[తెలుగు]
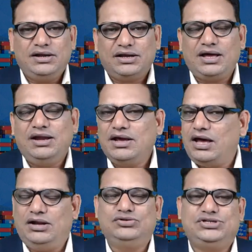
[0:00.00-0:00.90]
రకాలుగా
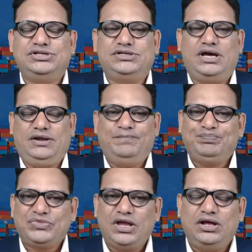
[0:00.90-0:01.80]
ఆలోచించాలి
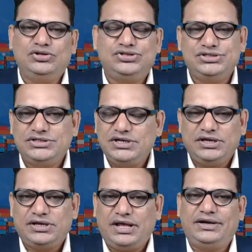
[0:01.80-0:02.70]
ఆలోచించి
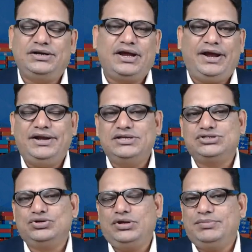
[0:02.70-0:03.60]
కరెక్ట్
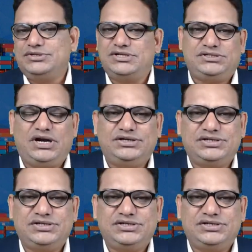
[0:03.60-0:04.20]
గైడెన్స్తో బిజినెస్ స్టార్ట్